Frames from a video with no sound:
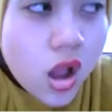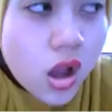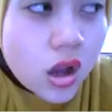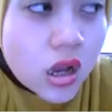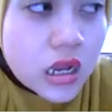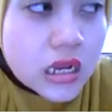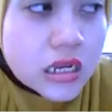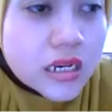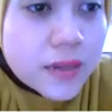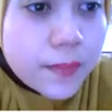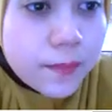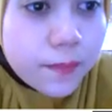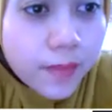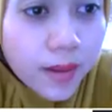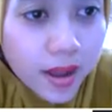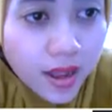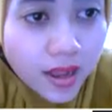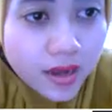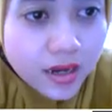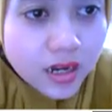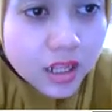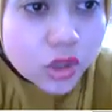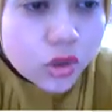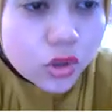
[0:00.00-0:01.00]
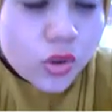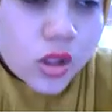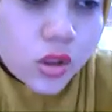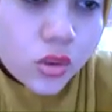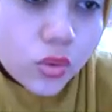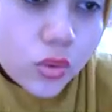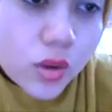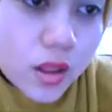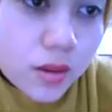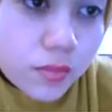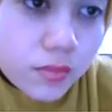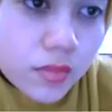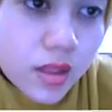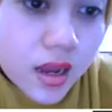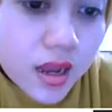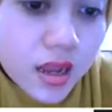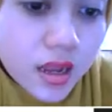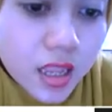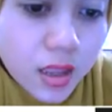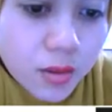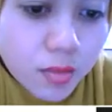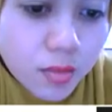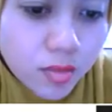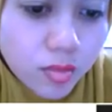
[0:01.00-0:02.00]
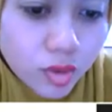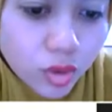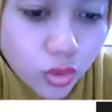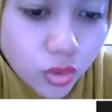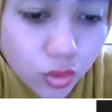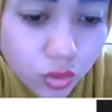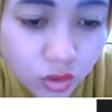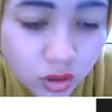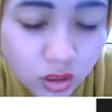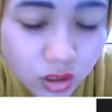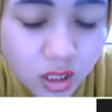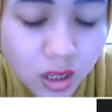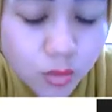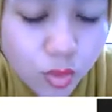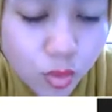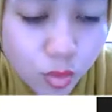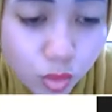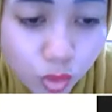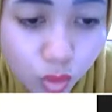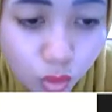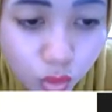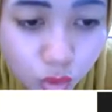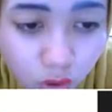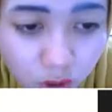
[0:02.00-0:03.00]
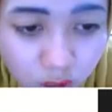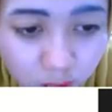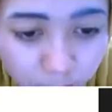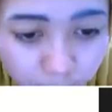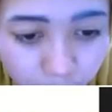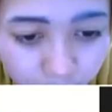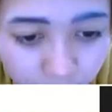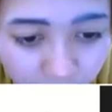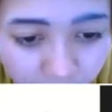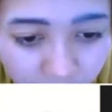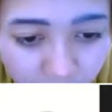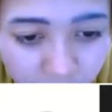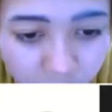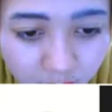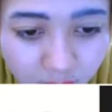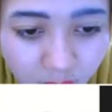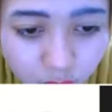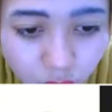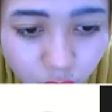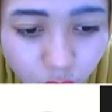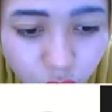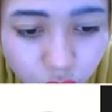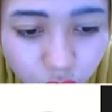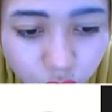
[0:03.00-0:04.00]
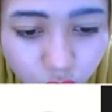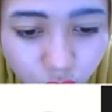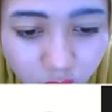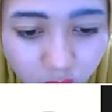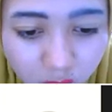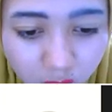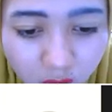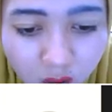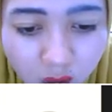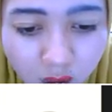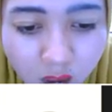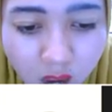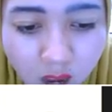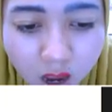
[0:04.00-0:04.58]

ke depan gitu ya tulang belakang yang bentuk yang membungkuk ke depan nah itu juga